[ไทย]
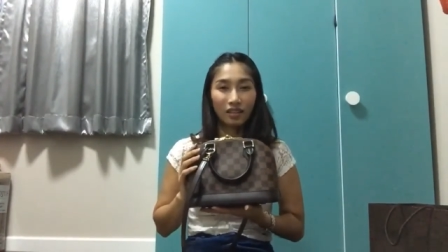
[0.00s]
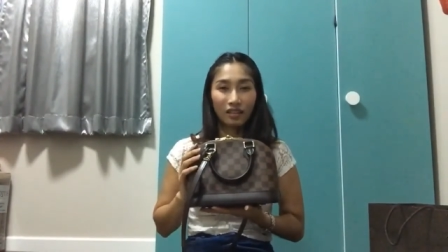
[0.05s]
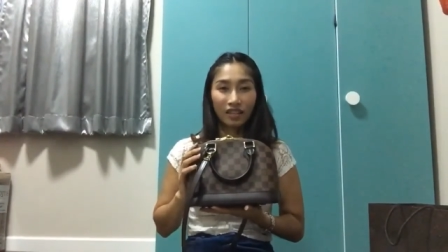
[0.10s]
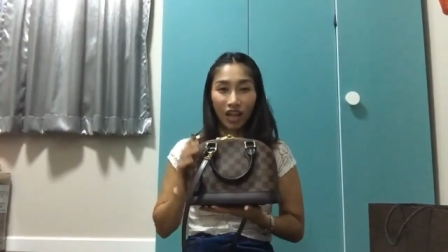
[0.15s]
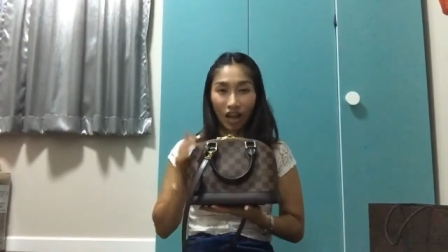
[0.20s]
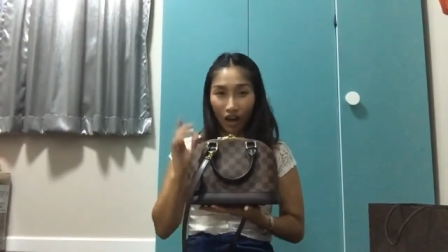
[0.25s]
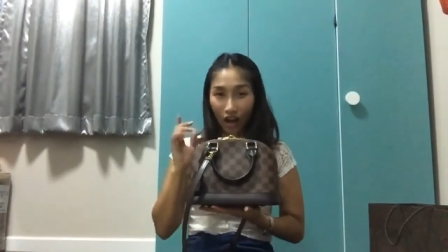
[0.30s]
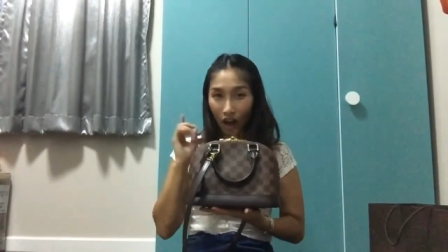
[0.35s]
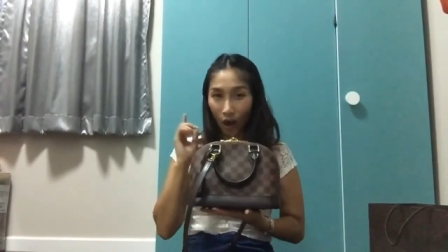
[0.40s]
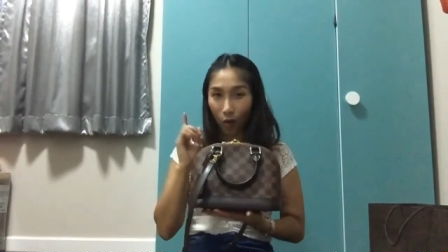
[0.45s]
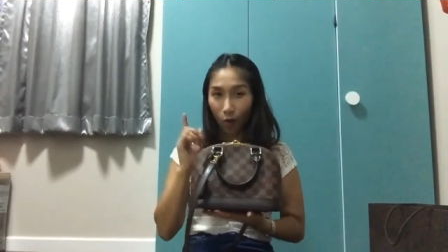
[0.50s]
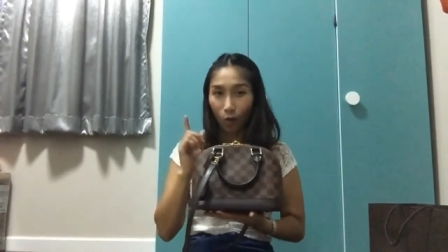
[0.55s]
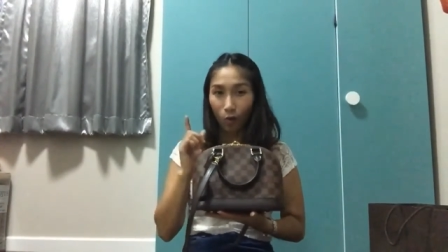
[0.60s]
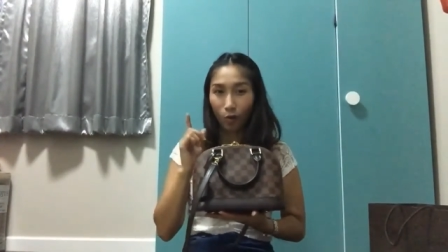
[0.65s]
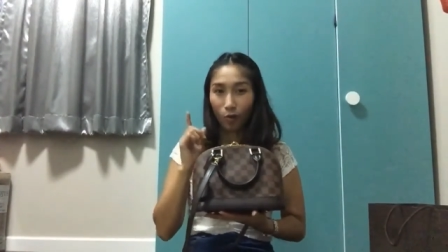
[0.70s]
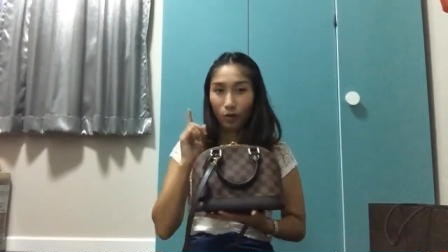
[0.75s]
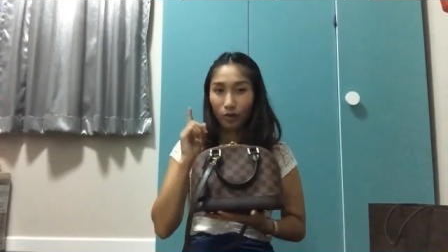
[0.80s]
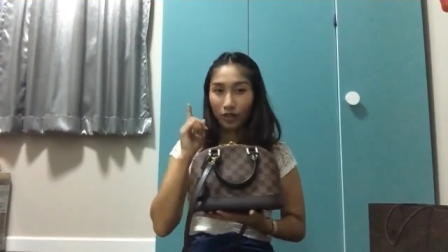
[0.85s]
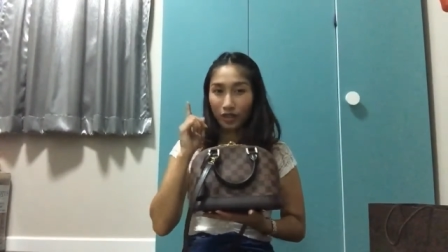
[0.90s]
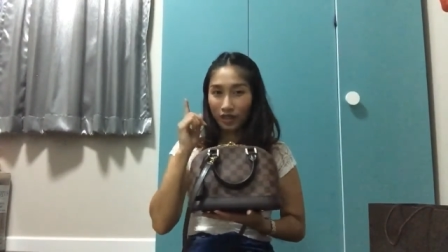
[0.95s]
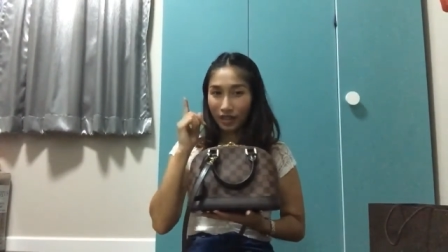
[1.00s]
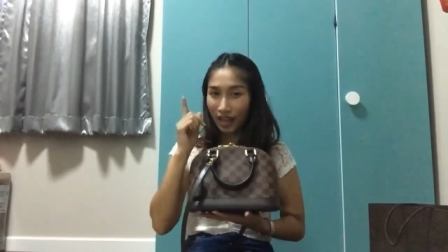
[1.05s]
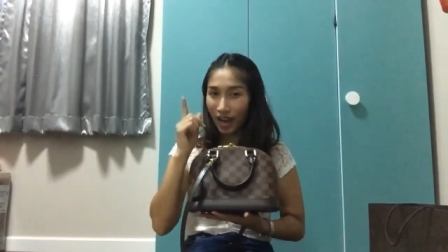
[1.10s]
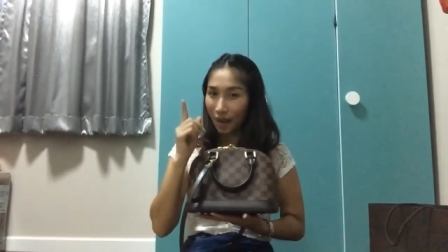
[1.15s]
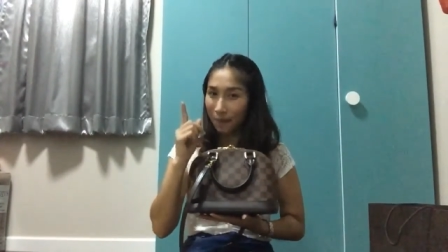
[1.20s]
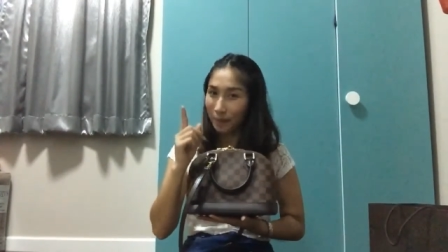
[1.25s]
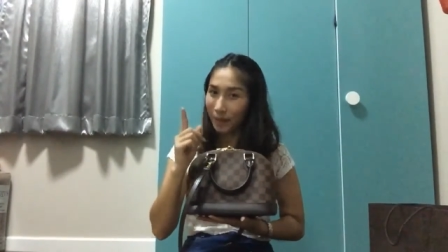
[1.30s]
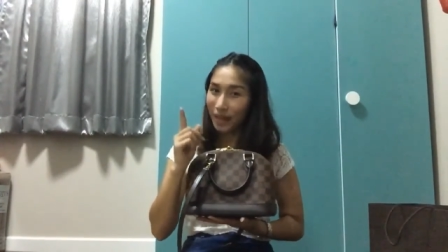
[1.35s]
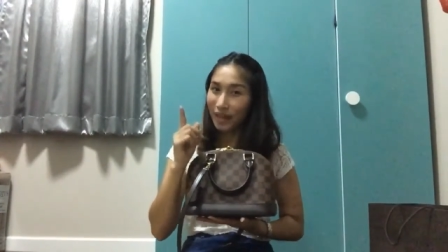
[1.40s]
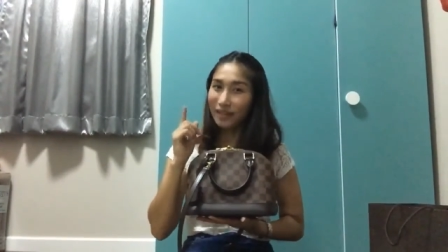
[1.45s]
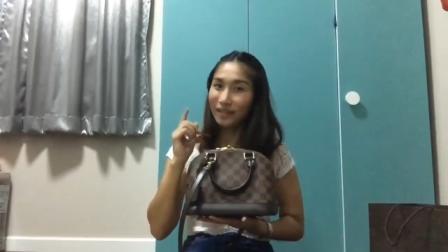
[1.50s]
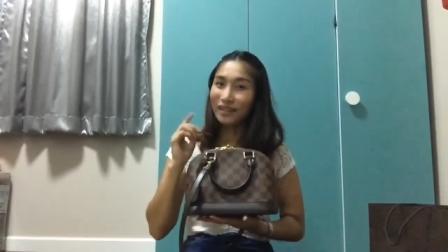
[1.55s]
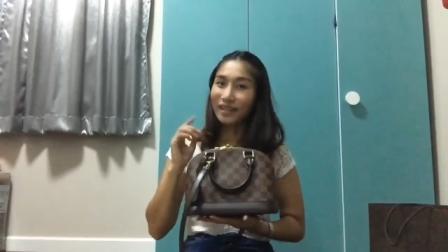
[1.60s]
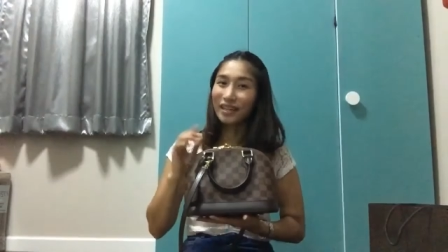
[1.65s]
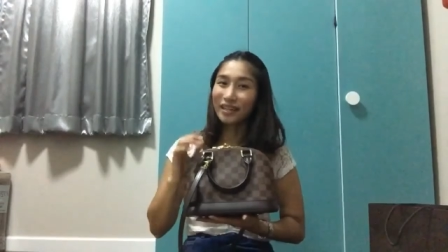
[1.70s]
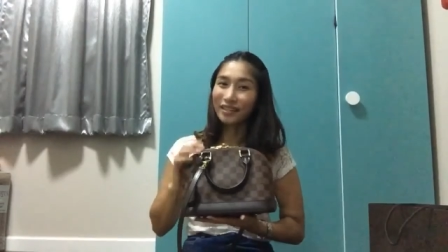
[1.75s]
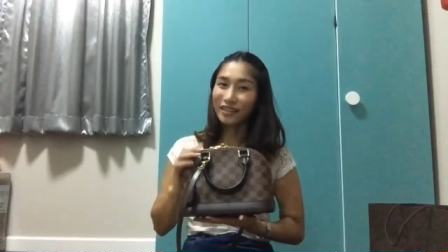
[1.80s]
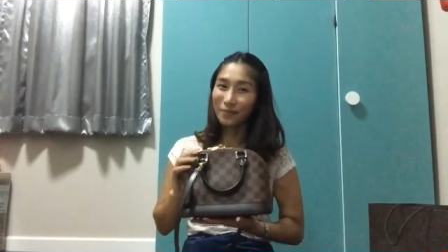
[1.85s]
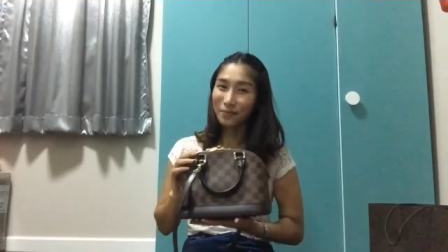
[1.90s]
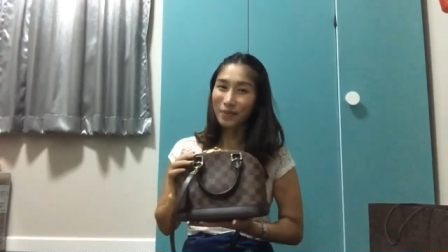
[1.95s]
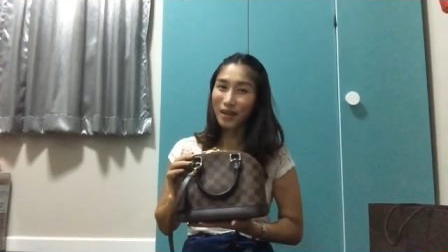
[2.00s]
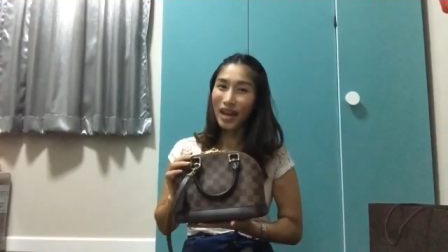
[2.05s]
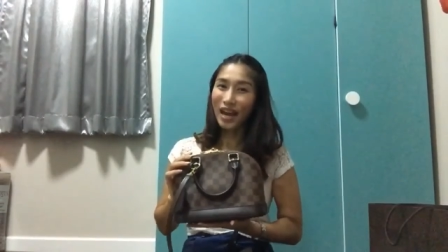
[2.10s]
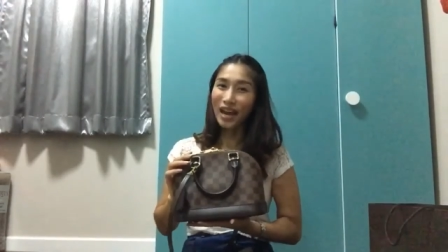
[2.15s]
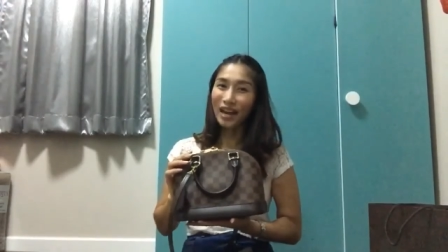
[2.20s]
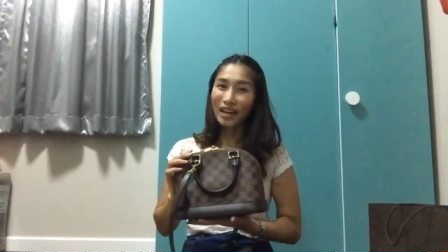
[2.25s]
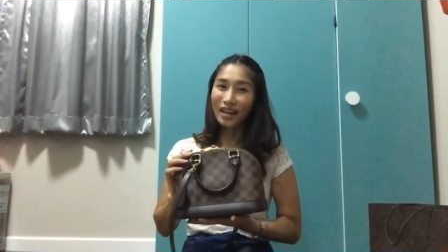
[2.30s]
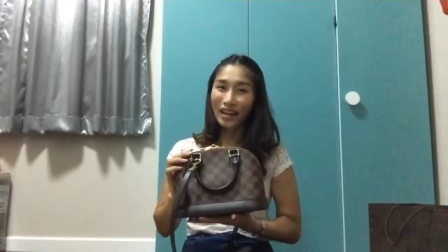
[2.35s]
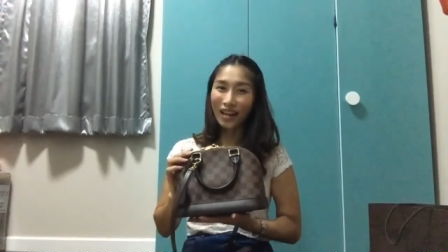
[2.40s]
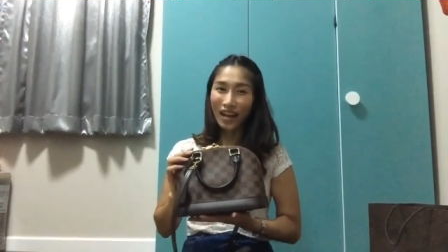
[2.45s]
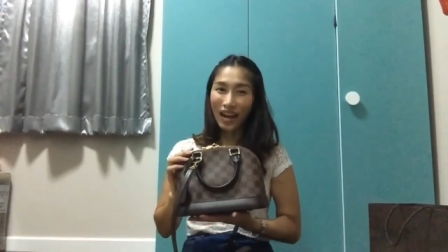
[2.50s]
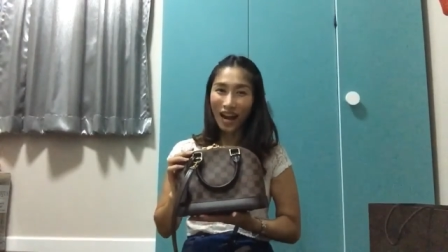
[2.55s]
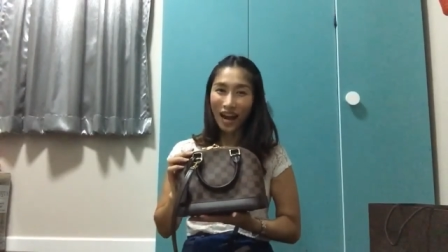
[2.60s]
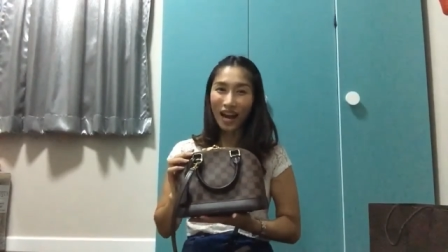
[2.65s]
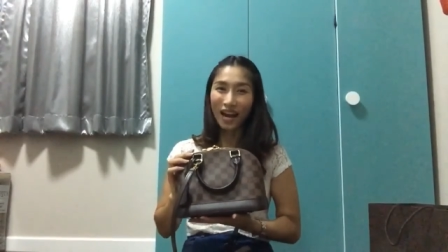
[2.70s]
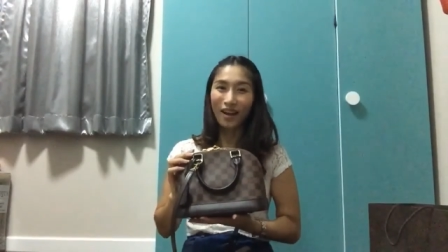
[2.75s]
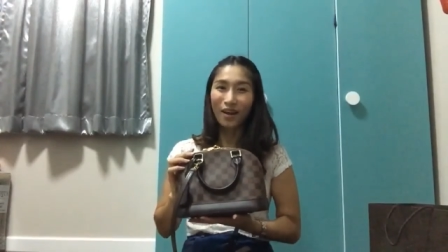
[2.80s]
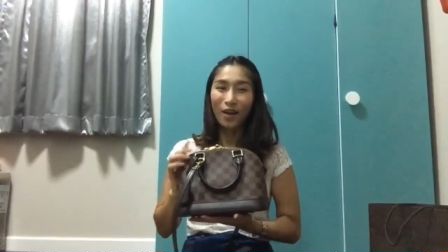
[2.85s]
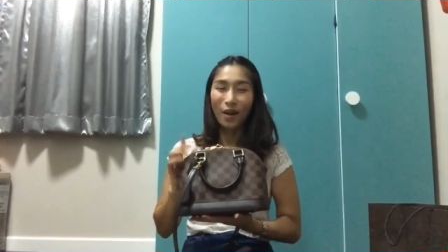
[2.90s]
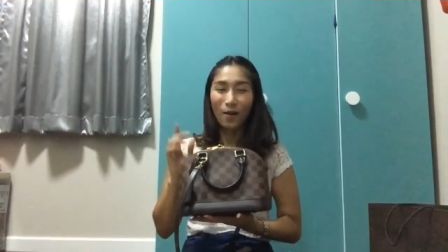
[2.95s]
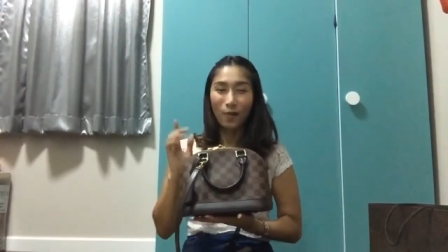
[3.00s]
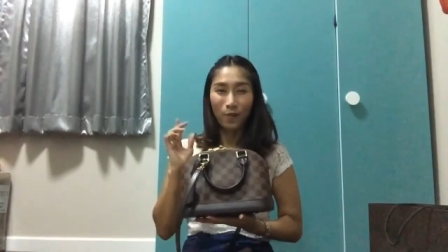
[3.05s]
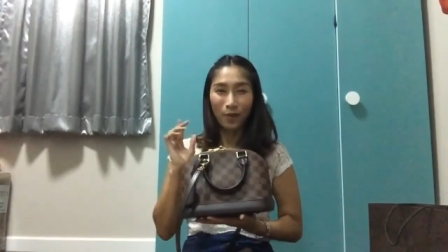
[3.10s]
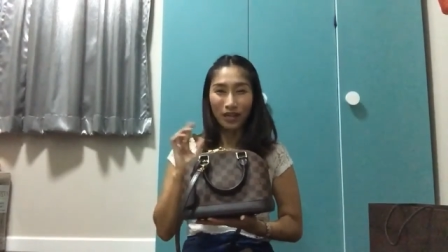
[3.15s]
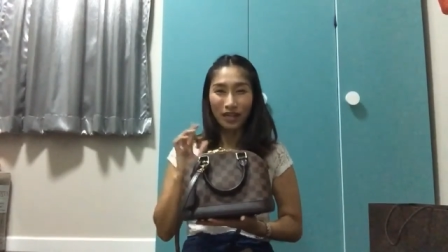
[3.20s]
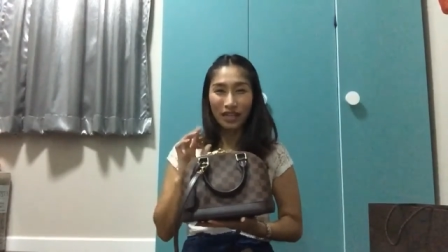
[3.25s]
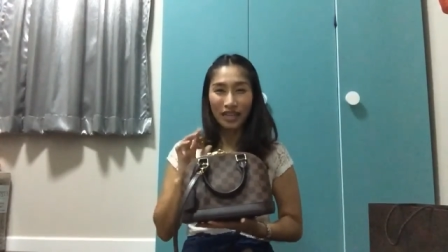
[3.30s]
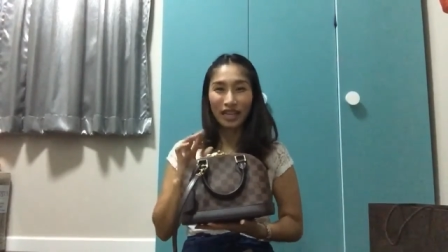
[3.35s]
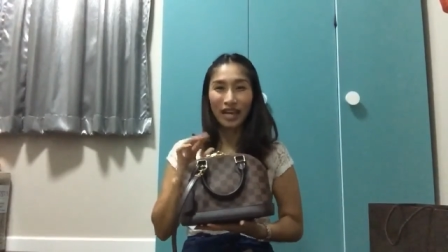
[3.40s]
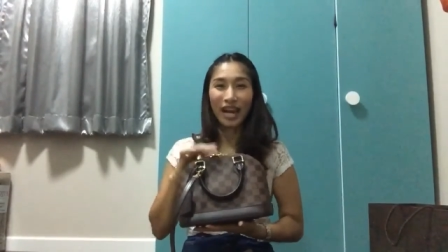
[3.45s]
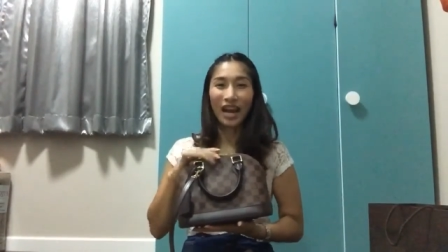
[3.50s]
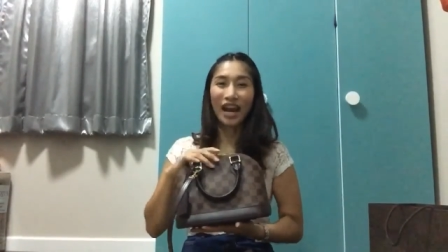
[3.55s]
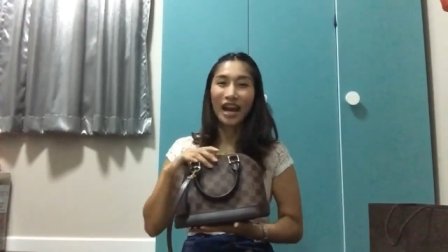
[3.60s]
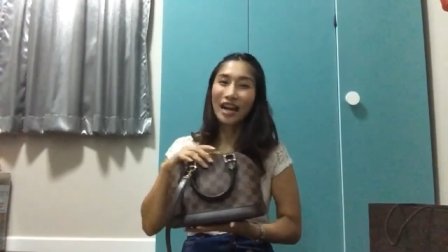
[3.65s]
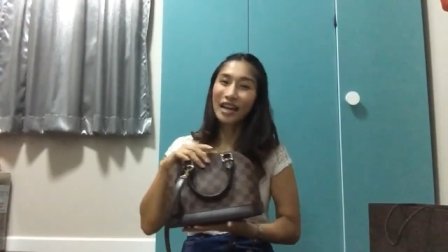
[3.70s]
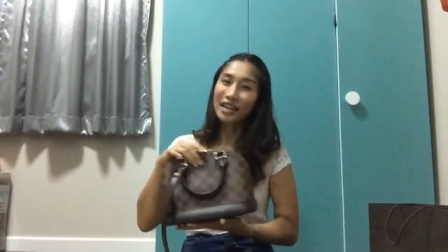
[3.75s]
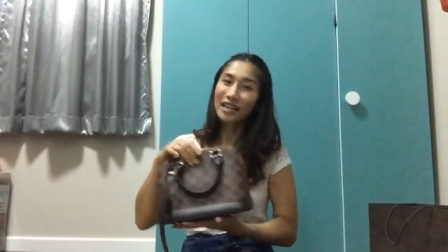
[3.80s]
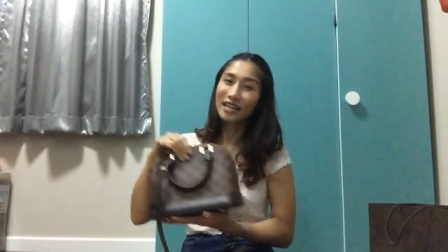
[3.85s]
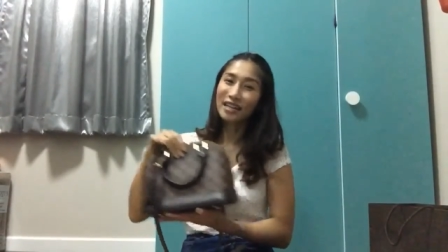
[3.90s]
เดี๋ยวเราติดตามกันในคลิปหน้านะคะวันนี้นะคะ